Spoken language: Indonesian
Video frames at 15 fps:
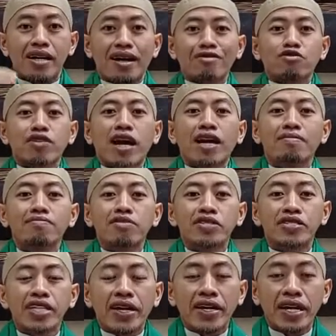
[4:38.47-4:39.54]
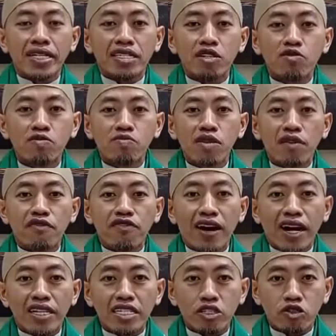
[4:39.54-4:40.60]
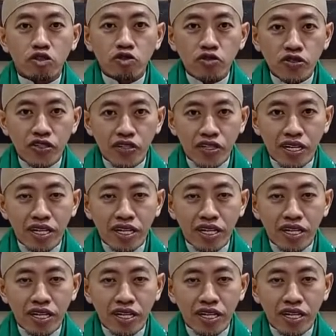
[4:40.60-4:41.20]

Ashabul jannati humul faizun.